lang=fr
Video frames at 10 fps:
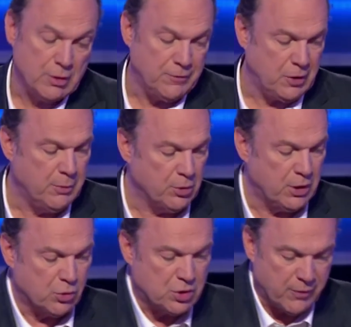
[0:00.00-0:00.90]
d'affilée pour
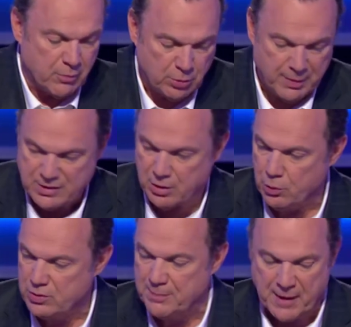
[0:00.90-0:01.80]
décrocher vraiment une belle somme.
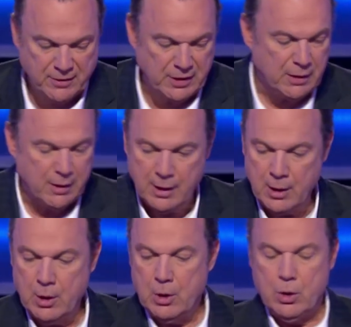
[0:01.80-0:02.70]
Donc c'est parti,
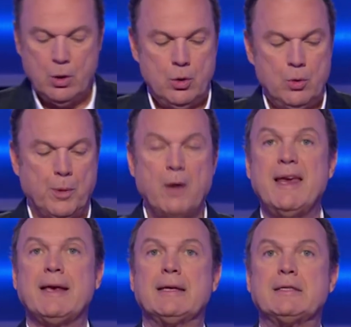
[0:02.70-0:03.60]

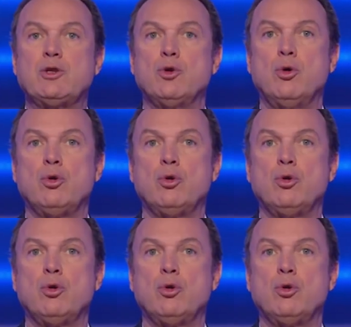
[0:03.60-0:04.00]
Première question,